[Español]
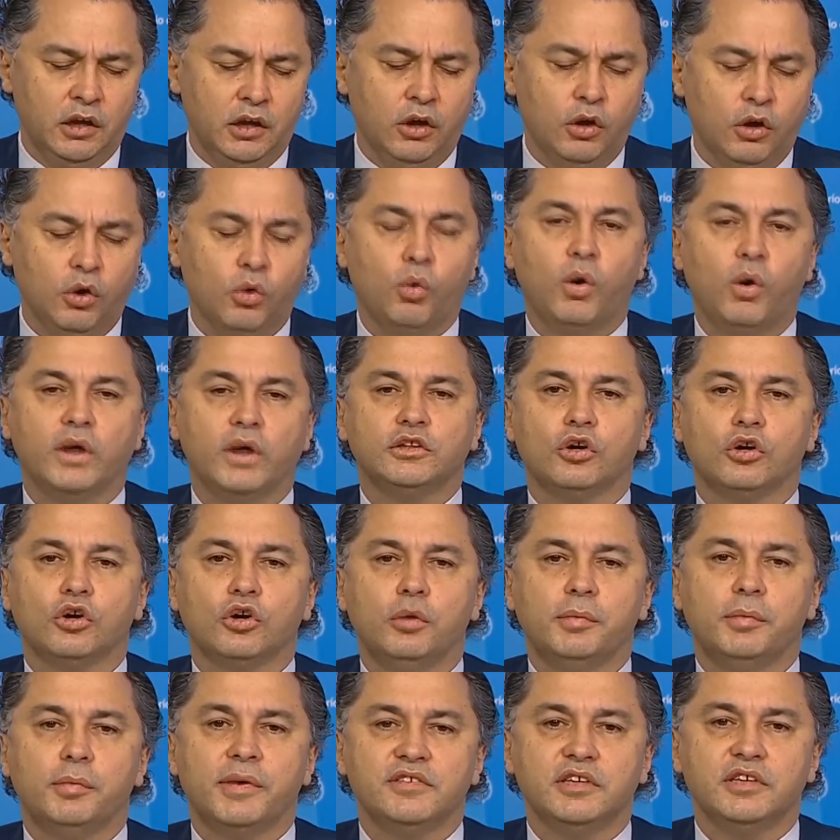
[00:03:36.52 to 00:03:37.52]

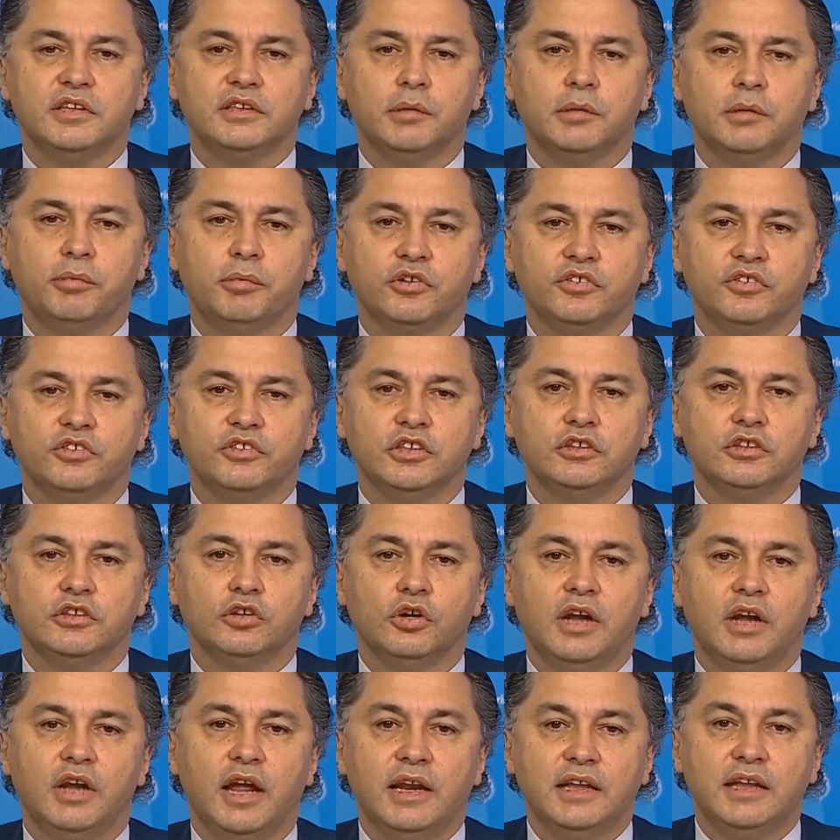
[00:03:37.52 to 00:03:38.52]

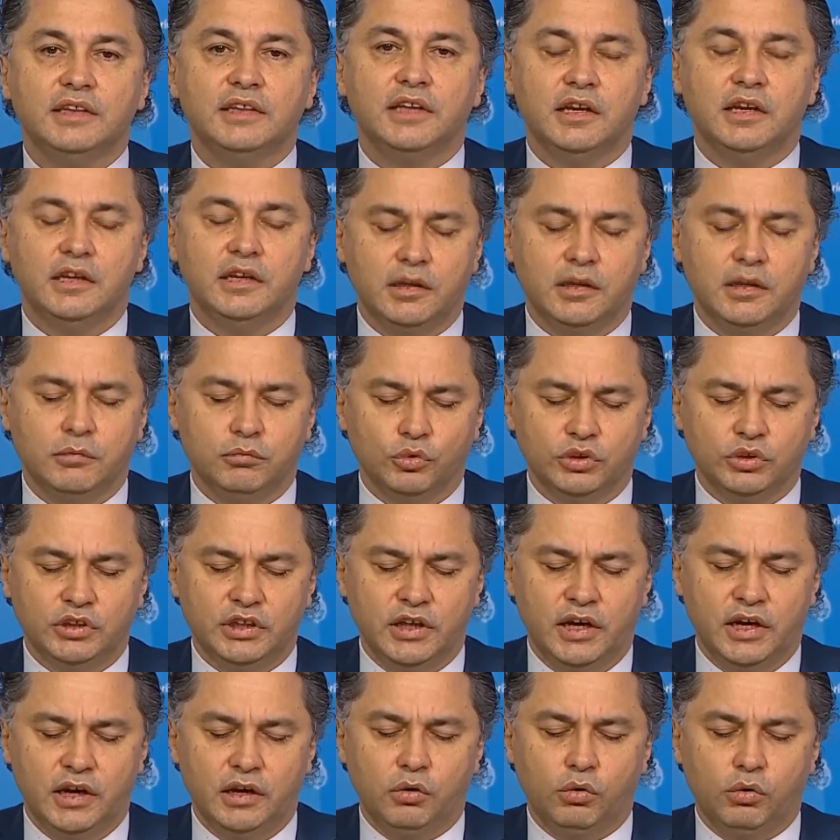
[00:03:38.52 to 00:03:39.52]
4,7% la letalidad
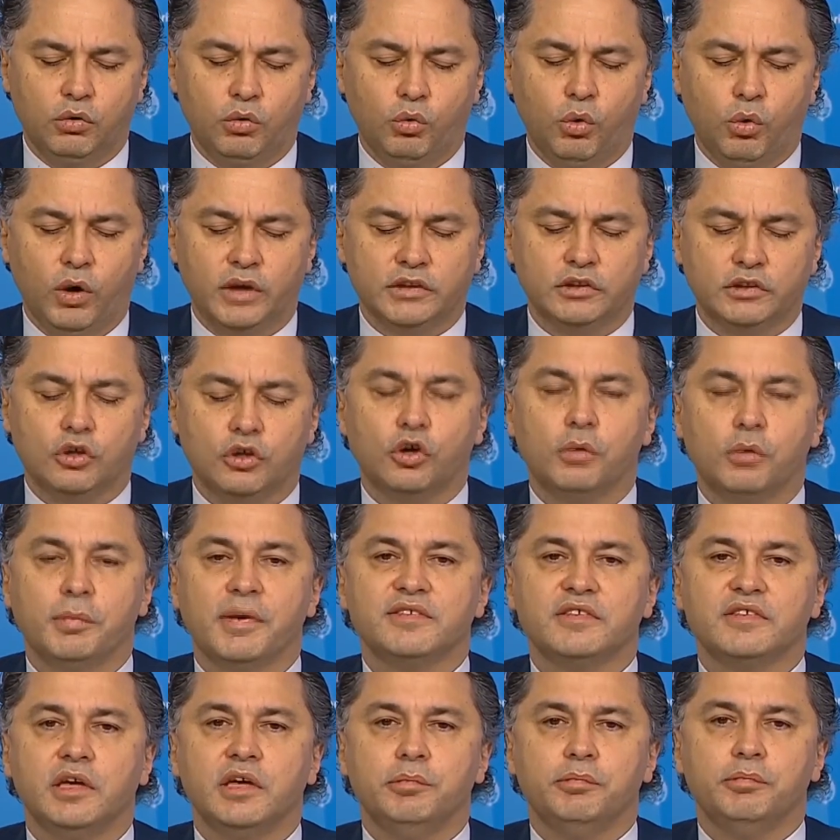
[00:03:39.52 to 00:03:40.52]
mundial,
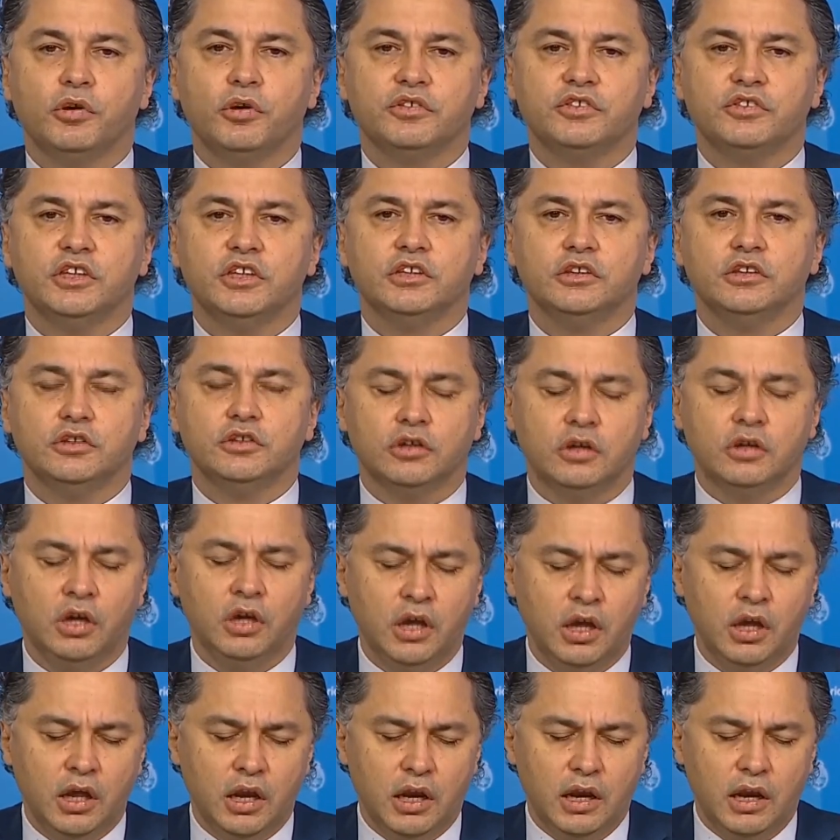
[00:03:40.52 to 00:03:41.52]
4,6%
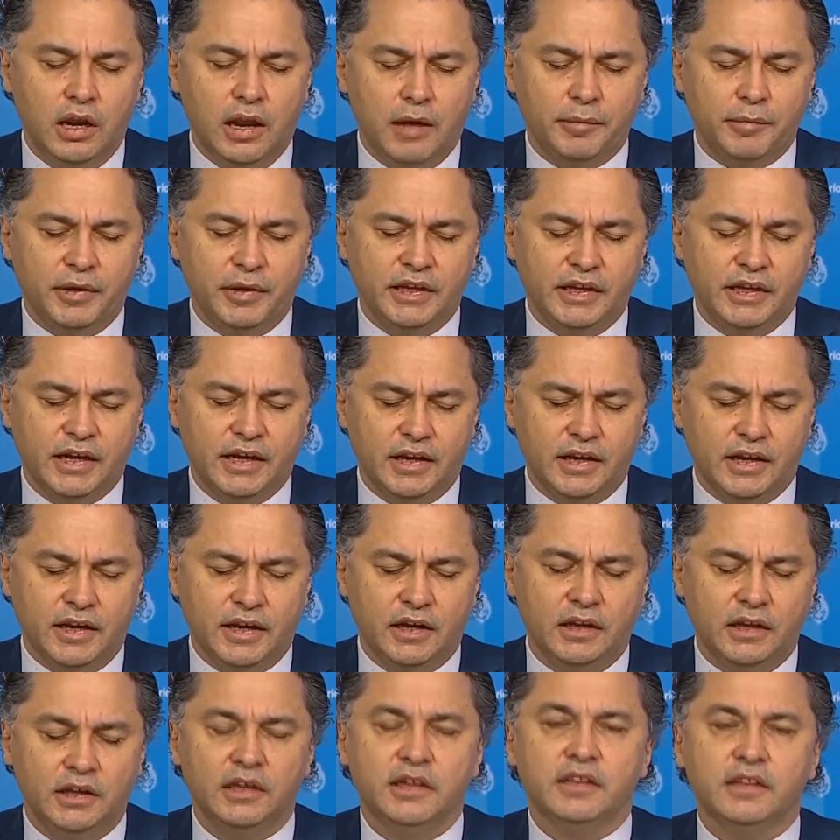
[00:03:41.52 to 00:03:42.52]
la
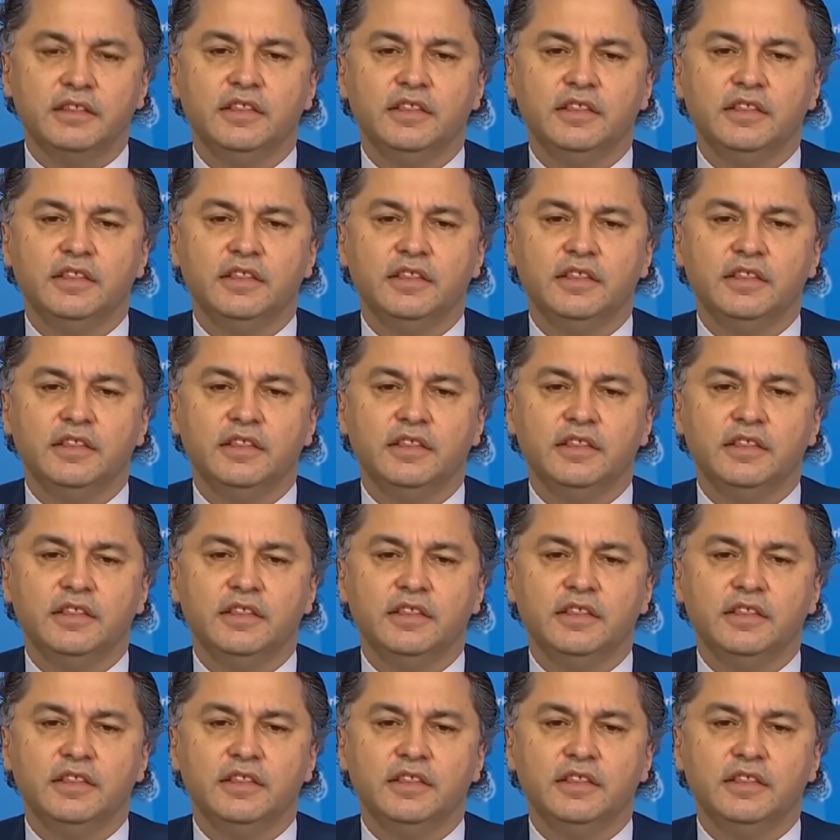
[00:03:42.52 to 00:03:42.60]
americana.